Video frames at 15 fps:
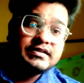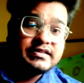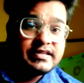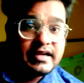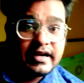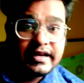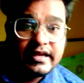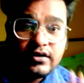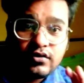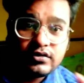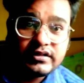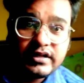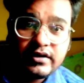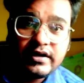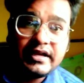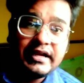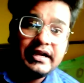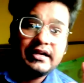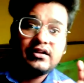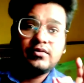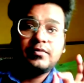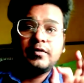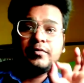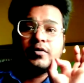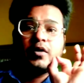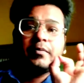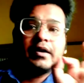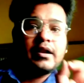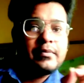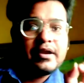স্টিকারিং কোথায় হয় এটার উপর
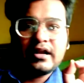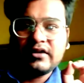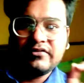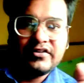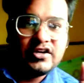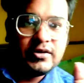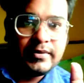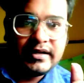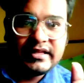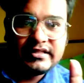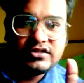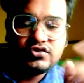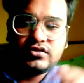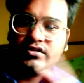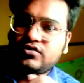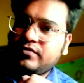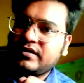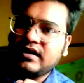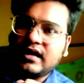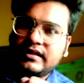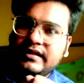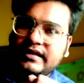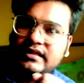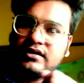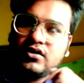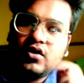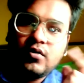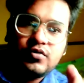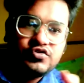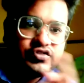প্রপার আমি একটা ভিডিও বানিয়েছি যদি তুমি না দেখে
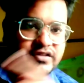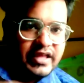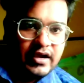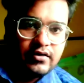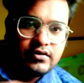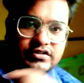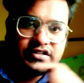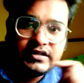থাকো অবশ্যই দেখো